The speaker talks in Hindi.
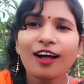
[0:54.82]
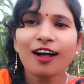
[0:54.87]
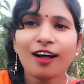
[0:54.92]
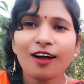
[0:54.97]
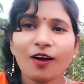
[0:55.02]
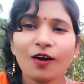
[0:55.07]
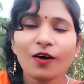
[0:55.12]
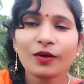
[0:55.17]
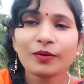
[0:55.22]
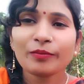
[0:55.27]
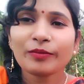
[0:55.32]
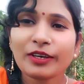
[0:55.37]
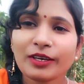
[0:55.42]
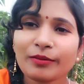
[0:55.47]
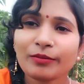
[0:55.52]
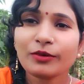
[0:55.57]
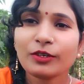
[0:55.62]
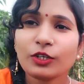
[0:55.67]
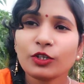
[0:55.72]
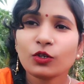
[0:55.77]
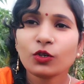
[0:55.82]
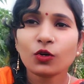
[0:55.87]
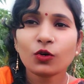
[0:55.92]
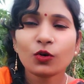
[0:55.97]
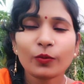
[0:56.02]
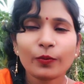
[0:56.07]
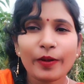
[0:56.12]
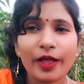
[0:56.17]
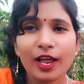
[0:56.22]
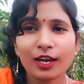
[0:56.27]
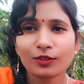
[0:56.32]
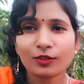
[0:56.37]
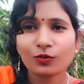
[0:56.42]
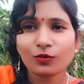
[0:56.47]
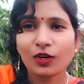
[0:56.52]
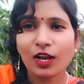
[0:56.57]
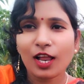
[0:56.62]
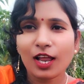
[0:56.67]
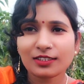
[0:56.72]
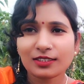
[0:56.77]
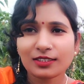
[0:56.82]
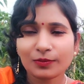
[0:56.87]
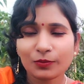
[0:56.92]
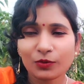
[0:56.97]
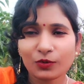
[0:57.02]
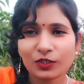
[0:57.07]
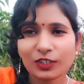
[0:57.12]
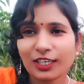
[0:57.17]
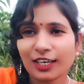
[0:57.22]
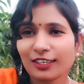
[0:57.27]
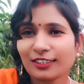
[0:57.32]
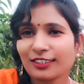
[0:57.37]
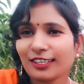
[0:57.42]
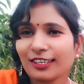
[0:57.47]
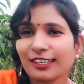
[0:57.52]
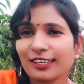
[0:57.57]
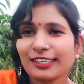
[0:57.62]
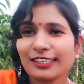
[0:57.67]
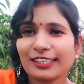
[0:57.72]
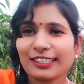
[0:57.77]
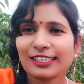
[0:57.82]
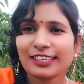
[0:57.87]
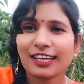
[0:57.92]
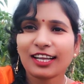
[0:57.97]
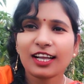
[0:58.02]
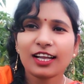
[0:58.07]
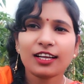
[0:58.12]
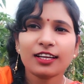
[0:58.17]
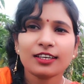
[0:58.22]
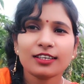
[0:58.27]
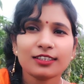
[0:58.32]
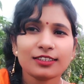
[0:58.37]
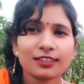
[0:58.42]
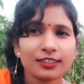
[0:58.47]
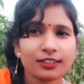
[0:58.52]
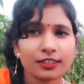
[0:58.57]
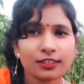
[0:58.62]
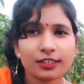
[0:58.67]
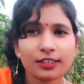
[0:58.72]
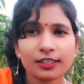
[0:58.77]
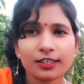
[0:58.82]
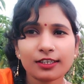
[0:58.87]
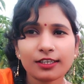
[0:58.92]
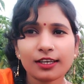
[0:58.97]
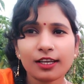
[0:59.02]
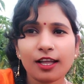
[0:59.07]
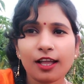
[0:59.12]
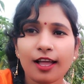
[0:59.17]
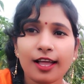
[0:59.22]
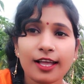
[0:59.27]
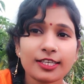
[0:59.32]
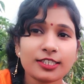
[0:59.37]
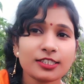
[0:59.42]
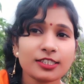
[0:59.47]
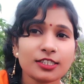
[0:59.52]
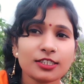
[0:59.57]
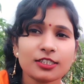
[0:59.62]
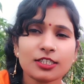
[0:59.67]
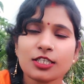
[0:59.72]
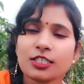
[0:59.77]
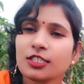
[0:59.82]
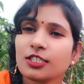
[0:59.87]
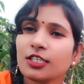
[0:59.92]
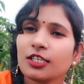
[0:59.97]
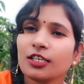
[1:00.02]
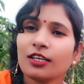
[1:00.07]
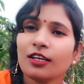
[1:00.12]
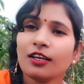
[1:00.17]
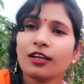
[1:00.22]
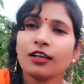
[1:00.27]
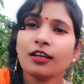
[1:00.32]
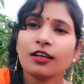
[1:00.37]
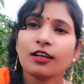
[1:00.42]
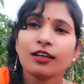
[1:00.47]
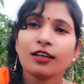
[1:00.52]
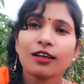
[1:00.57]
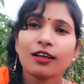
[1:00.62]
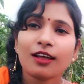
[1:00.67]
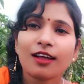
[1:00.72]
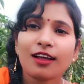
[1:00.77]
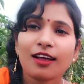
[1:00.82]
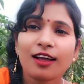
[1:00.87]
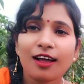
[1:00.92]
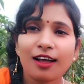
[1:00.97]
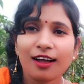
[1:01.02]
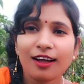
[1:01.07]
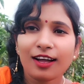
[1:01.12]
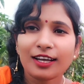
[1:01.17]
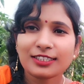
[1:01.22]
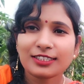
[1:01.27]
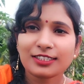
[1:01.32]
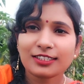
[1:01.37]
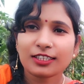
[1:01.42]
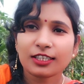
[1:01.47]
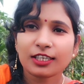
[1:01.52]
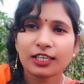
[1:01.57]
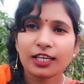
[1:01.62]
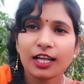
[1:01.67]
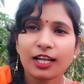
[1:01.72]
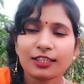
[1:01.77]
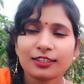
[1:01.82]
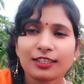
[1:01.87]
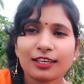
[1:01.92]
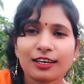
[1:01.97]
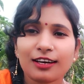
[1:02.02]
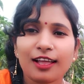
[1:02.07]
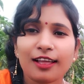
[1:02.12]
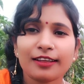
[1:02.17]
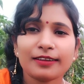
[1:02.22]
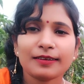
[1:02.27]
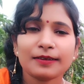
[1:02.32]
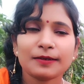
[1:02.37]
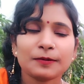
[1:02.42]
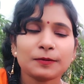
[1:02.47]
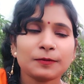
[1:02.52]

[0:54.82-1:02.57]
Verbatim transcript: और मेरे वीडियो को प्यार दुलार सपोर्ट करते रहिएगा ठीक है ऐसे जैसे आज तक यहाँ तक लाए हैं